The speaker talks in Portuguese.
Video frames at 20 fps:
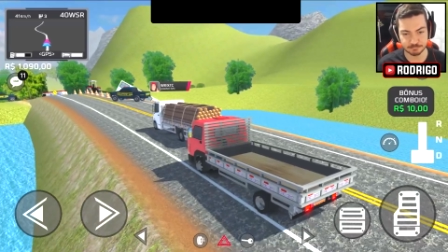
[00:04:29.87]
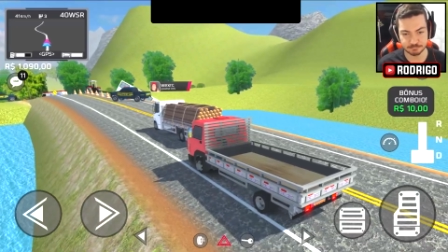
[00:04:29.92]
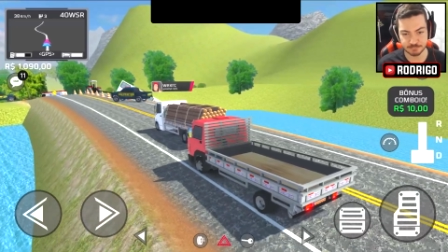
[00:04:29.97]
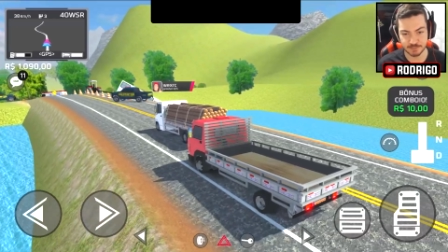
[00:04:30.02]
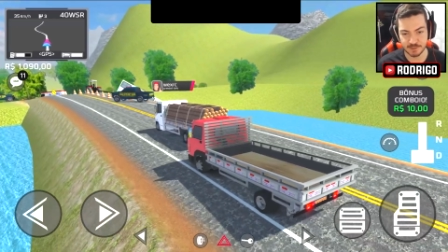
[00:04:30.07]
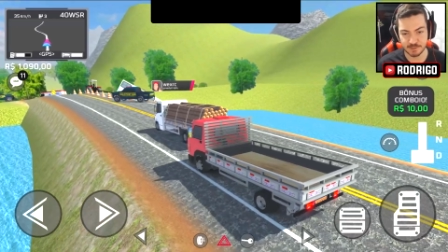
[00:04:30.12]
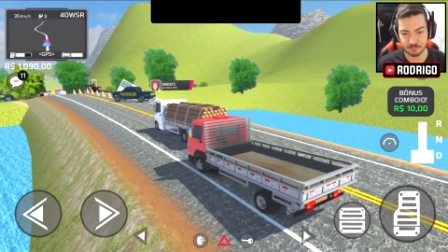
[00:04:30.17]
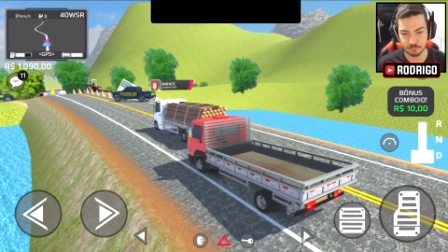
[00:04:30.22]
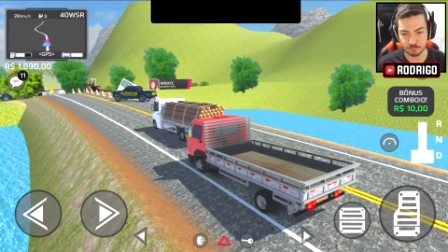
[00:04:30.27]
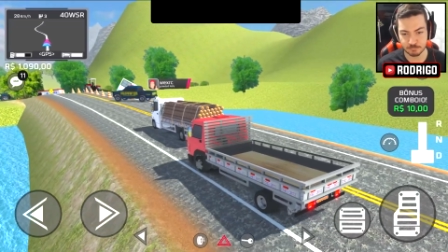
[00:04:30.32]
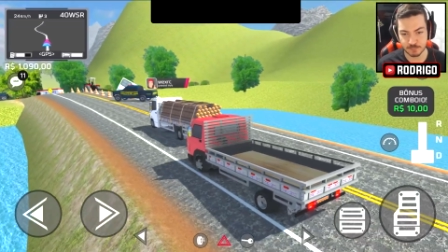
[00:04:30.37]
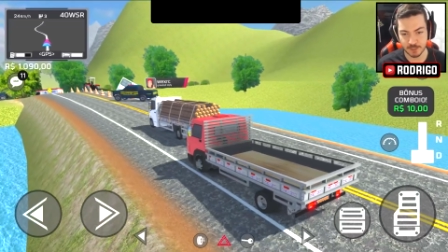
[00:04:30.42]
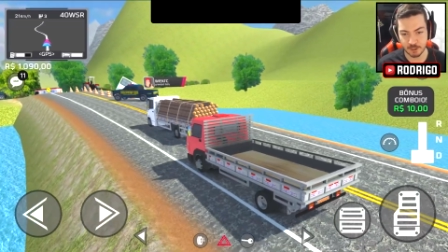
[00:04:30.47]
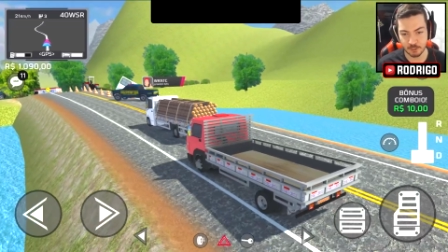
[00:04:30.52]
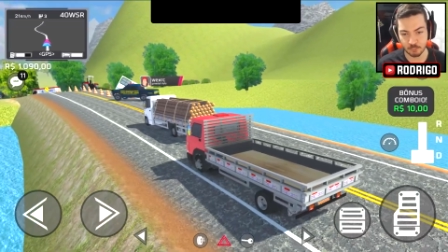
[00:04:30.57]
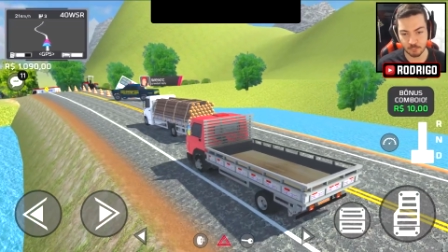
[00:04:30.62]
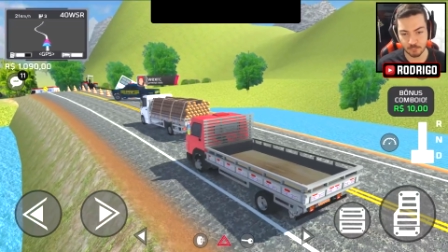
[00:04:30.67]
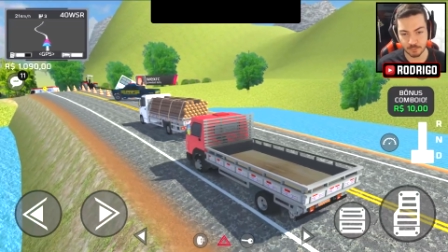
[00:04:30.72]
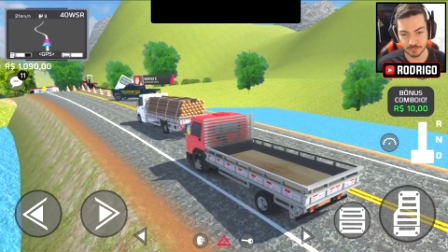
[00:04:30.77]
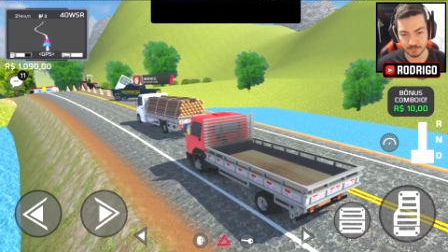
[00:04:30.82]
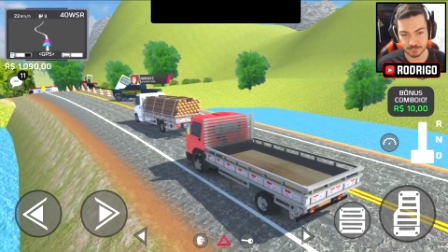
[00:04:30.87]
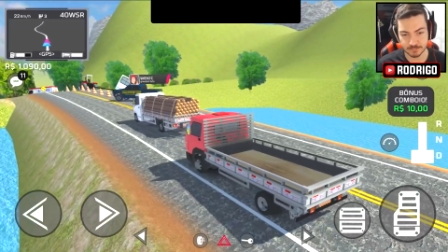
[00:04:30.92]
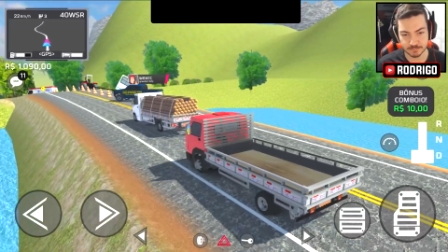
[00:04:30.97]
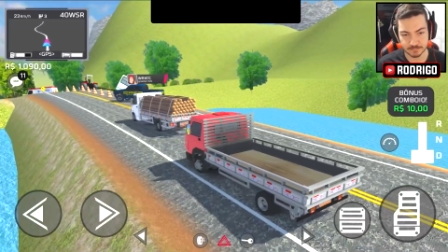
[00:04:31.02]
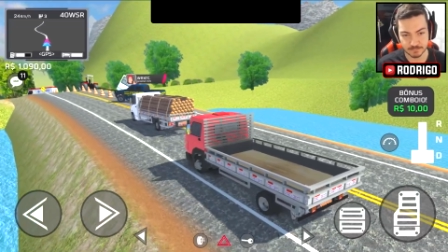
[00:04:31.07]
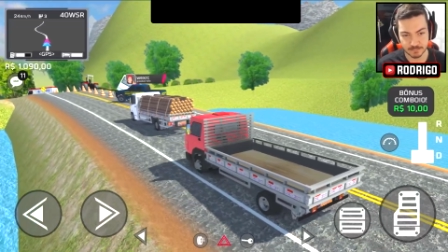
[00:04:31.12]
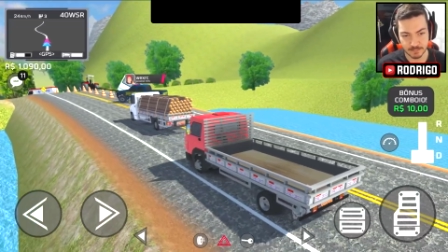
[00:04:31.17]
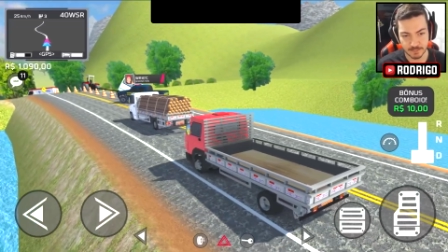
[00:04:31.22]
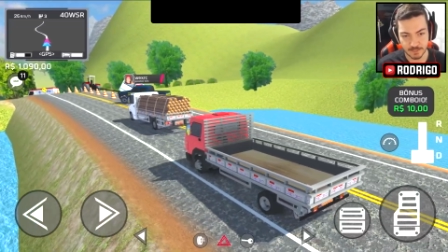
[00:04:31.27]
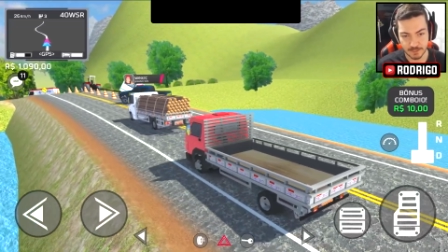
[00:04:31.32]
faz uma rota.
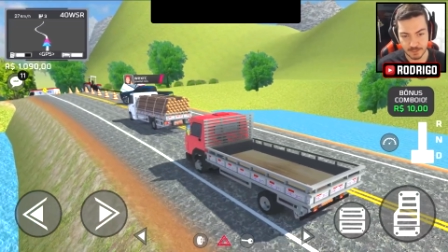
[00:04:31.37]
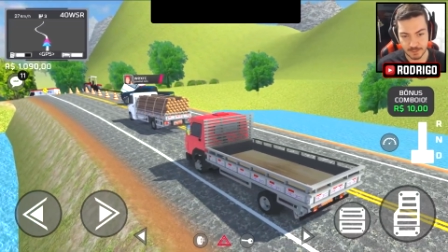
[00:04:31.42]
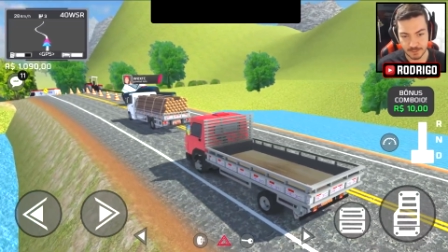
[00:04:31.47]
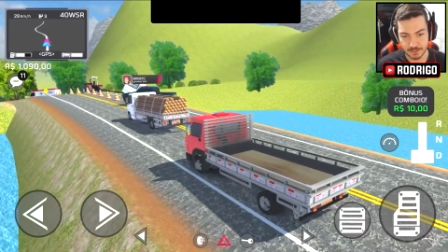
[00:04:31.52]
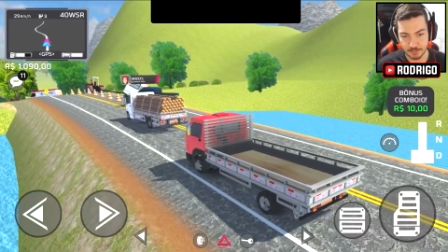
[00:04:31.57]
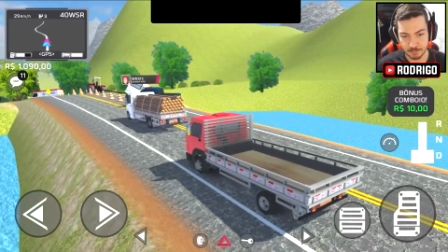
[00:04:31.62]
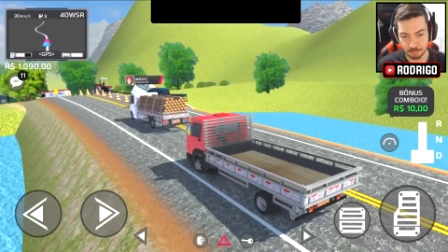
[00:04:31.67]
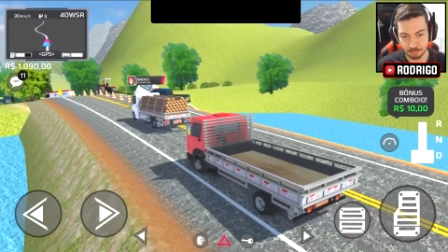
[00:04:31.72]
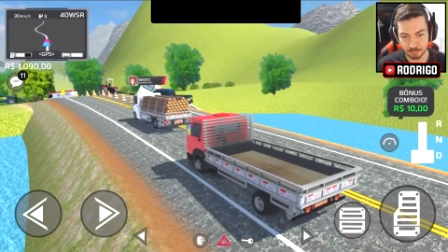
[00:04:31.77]
E